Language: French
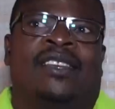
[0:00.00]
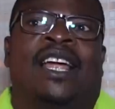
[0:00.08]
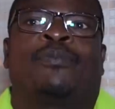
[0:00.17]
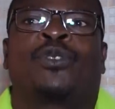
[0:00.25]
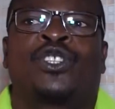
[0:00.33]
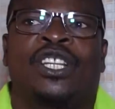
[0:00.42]

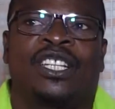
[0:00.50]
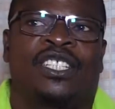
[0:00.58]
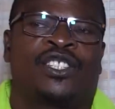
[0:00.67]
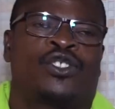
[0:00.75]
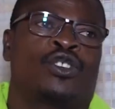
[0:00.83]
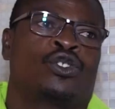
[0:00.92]
la prochaine
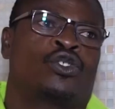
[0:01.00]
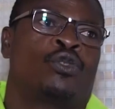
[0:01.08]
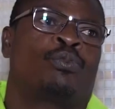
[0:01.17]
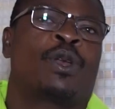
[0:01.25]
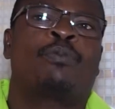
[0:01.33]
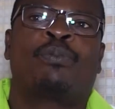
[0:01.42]
édition se
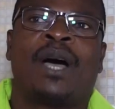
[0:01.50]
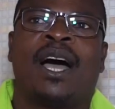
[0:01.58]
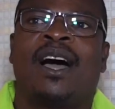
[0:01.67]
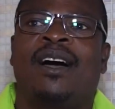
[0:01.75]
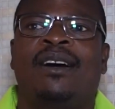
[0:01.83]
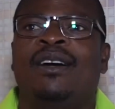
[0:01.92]

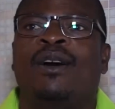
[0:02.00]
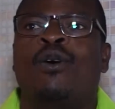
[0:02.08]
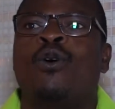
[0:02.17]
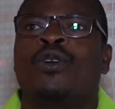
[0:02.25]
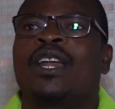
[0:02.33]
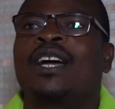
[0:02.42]
prépare
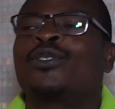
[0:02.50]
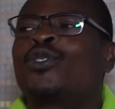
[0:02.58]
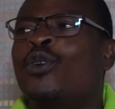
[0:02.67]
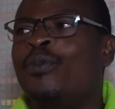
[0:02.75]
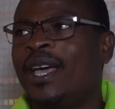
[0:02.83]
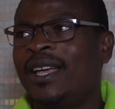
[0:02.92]
au
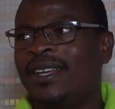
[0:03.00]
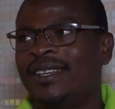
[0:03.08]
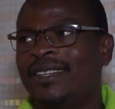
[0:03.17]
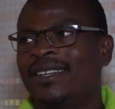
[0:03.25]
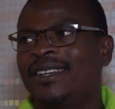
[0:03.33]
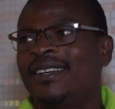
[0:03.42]
lendemain
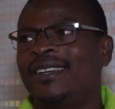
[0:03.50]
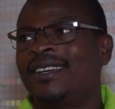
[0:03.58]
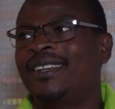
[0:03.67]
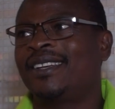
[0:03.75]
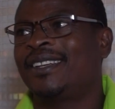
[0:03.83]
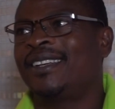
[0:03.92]

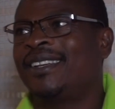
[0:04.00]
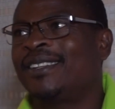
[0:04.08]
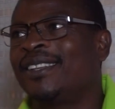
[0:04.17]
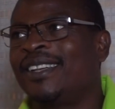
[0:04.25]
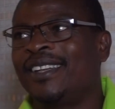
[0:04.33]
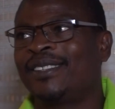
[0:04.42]

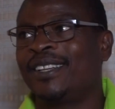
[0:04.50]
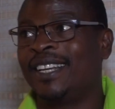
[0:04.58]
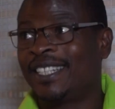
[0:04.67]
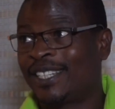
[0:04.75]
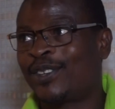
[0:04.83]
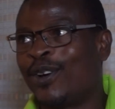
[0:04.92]
euh, de,
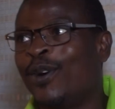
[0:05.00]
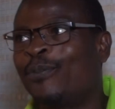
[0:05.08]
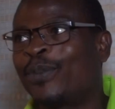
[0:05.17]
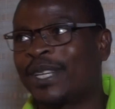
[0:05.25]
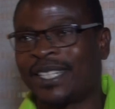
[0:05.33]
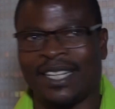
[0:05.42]
l'édition
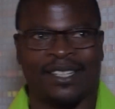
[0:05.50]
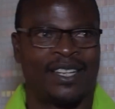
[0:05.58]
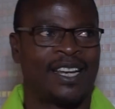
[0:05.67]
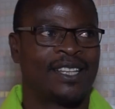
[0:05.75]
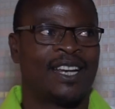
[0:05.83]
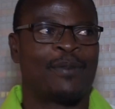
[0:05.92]
de,
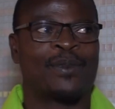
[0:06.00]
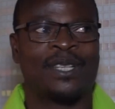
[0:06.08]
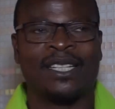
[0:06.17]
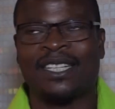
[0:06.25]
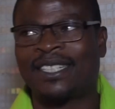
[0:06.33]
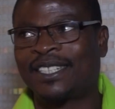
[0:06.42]
la, de la
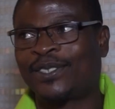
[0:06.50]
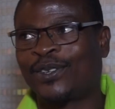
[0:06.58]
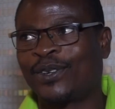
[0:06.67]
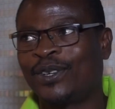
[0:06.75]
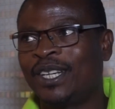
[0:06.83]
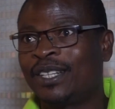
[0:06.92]
présente
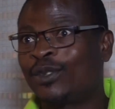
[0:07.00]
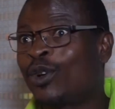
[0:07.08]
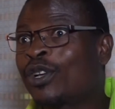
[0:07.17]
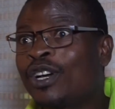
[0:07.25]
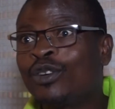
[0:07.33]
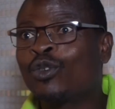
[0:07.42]
édition.
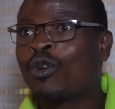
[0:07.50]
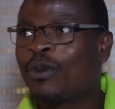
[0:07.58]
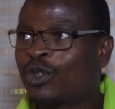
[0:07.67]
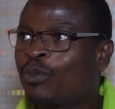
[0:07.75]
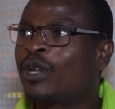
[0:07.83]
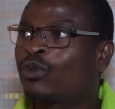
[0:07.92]
Donc euh, nous
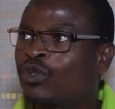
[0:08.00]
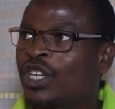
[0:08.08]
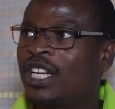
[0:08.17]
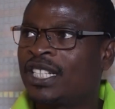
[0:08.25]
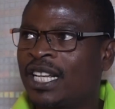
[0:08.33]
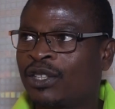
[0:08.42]
commençons par
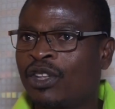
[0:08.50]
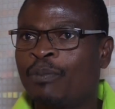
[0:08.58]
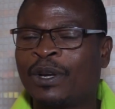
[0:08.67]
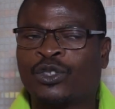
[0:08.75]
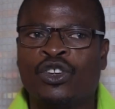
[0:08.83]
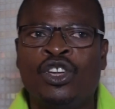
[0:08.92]
toucher les acteurs
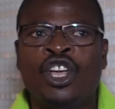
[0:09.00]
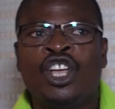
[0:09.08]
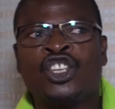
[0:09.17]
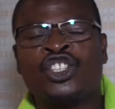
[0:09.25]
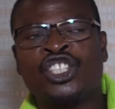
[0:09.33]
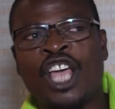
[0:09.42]
parce que
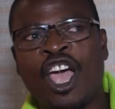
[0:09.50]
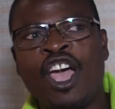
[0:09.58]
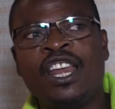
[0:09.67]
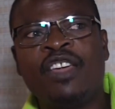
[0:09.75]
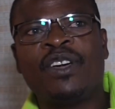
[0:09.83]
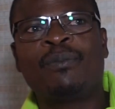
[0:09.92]
c'est
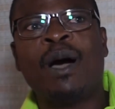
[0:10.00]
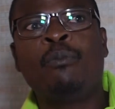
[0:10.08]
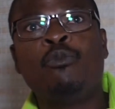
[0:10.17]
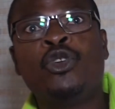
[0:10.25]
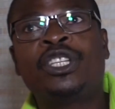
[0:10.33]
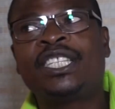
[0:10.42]
un événement
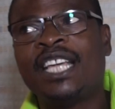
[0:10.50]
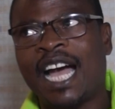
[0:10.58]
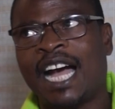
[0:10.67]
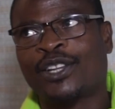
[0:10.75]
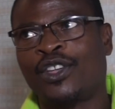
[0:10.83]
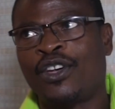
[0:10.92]

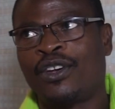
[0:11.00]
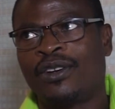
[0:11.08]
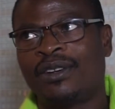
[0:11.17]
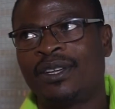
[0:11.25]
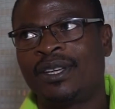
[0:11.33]
multi-acteurs.